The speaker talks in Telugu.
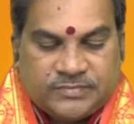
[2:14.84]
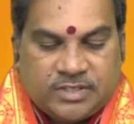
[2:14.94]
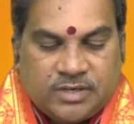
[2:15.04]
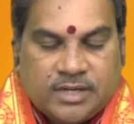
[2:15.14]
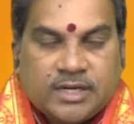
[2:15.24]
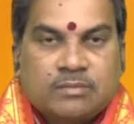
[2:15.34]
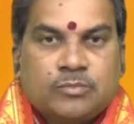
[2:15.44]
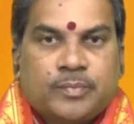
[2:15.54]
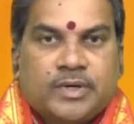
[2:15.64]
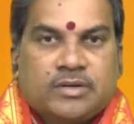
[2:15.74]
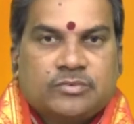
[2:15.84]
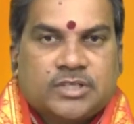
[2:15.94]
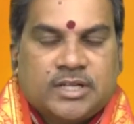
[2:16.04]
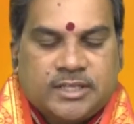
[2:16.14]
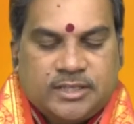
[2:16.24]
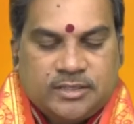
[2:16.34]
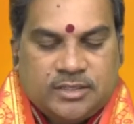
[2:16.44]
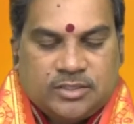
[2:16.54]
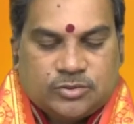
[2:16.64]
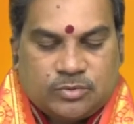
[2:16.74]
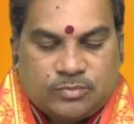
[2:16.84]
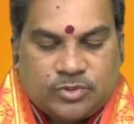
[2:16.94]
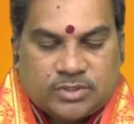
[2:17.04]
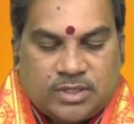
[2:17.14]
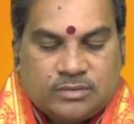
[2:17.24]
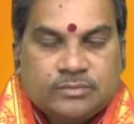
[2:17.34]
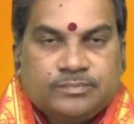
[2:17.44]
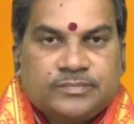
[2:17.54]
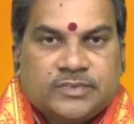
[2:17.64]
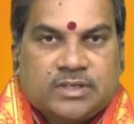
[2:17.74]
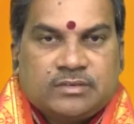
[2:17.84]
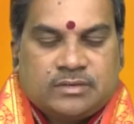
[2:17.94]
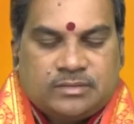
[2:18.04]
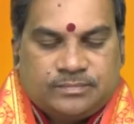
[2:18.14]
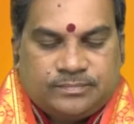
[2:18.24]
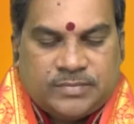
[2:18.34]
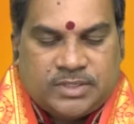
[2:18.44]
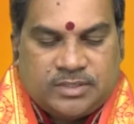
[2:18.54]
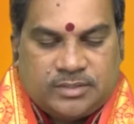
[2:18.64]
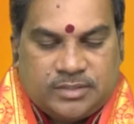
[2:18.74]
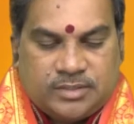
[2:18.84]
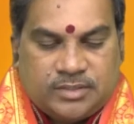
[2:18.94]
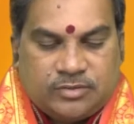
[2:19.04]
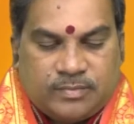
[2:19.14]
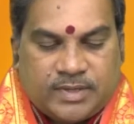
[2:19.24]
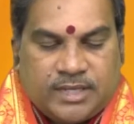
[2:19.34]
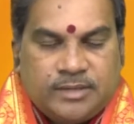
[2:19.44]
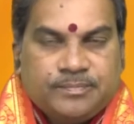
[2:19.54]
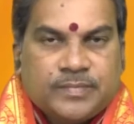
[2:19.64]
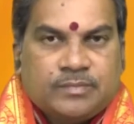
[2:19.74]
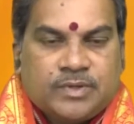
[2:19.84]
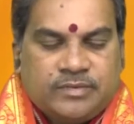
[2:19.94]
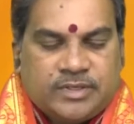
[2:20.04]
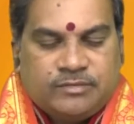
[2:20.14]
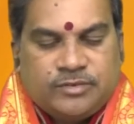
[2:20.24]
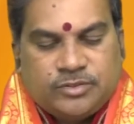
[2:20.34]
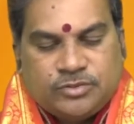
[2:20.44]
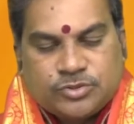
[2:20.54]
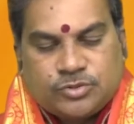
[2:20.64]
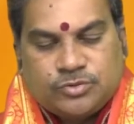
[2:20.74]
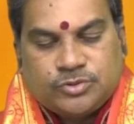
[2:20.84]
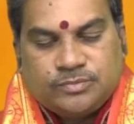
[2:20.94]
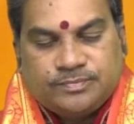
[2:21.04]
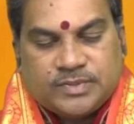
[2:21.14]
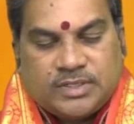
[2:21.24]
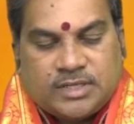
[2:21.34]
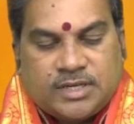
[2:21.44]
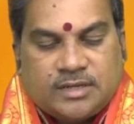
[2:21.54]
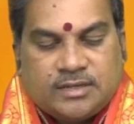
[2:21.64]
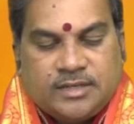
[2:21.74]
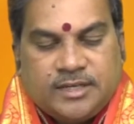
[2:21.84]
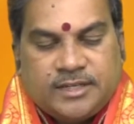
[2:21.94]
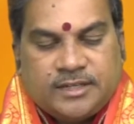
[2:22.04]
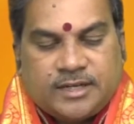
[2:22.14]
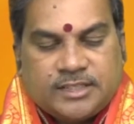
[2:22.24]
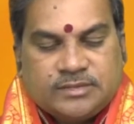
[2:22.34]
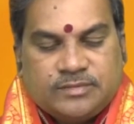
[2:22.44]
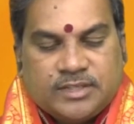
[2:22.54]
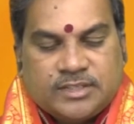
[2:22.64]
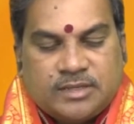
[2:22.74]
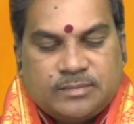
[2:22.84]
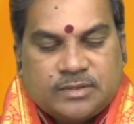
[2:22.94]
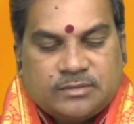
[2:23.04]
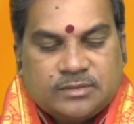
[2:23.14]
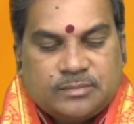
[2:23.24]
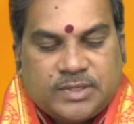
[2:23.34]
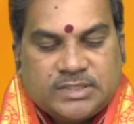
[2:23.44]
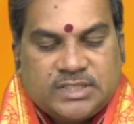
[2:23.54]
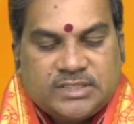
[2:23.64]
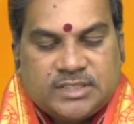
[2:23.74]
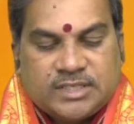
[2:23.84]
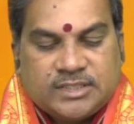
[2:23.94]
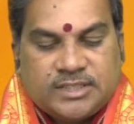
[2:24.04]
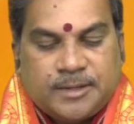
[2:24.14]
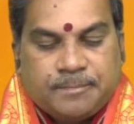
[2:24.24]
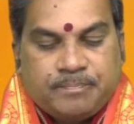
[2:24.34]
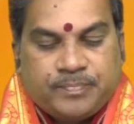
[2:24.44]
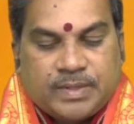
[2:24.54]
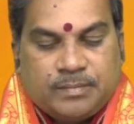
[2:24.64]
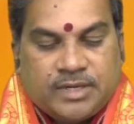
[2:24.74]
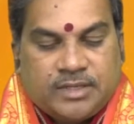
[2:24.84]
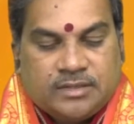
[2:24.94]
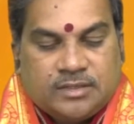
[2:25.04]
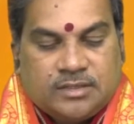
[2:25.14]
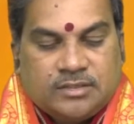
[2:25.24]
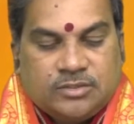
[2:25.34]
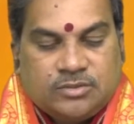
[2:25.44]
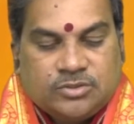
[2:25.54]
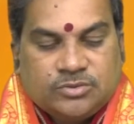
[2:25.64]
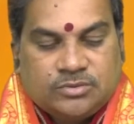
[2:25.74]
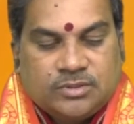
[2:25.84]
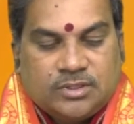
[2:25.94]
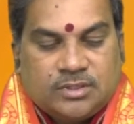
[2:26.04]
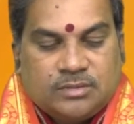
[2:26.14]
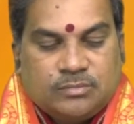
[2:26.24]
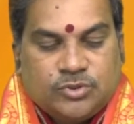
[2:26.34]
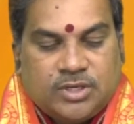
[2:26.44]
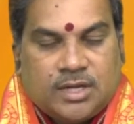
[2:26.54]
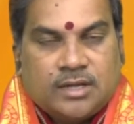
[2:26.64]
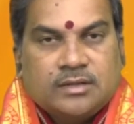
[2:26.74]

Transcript: రెండు గంటల ముప్పై ఆరు నిమిషాలకి సోమహూర్తాలు నిర్వ మరి ఇవ్వబడ్డాయి మరి వీటిని వినియోగించుకోవచ్చు ఇక నేటి రాశి ఫలితాలను మనం పరిశీలించినట్టయితే మరి ఈరోజు ముందుగా